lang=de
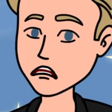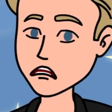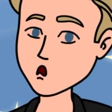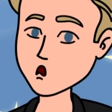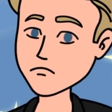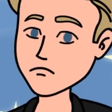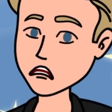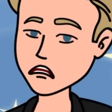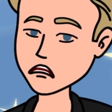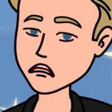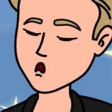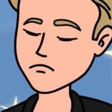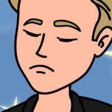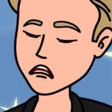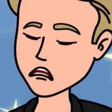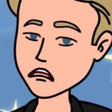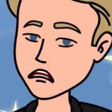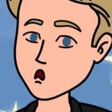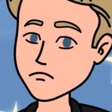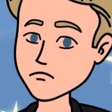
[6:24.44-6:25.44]
Sie musste
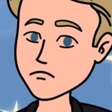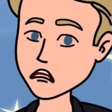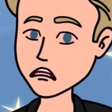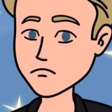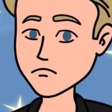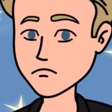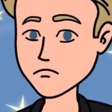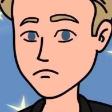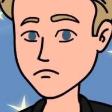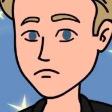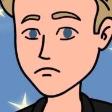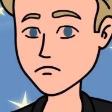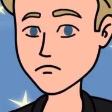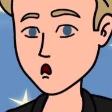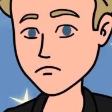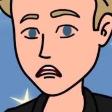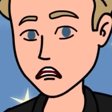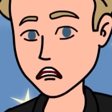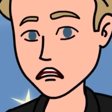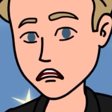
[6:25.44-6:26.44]
es jemandem
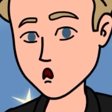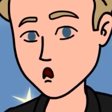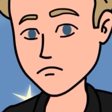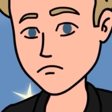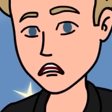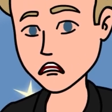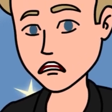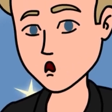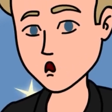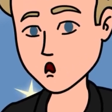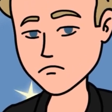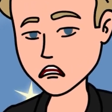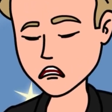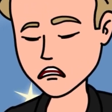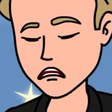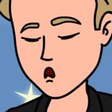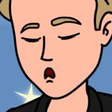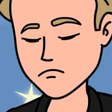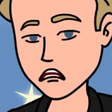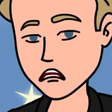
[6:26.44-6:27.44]
erzählen und ich schien ein so
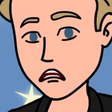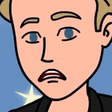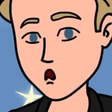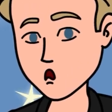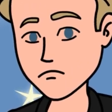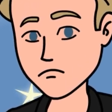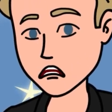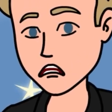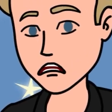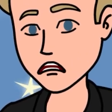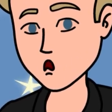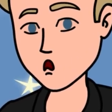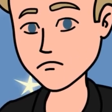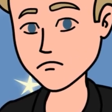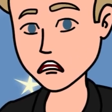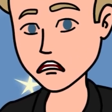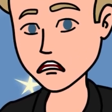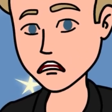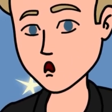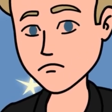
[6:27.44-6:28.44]
süßer und
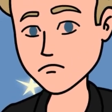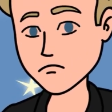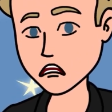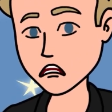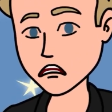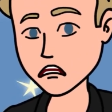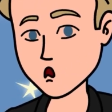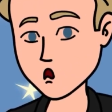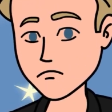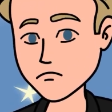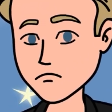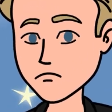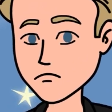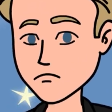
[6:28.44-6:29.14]
vertrauenswürdiger Typ zu